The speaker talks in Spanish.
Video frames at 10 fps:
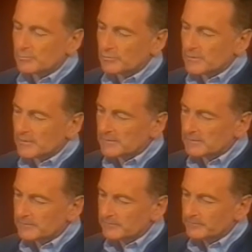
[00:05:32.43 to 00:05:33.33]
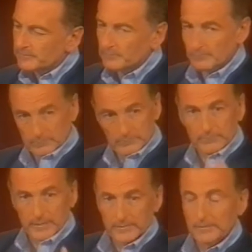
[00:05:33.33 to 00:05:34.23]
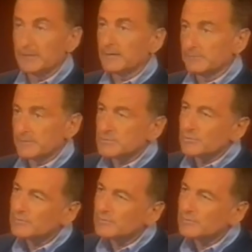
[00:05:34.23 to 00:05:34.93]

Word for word: importante para trabajar para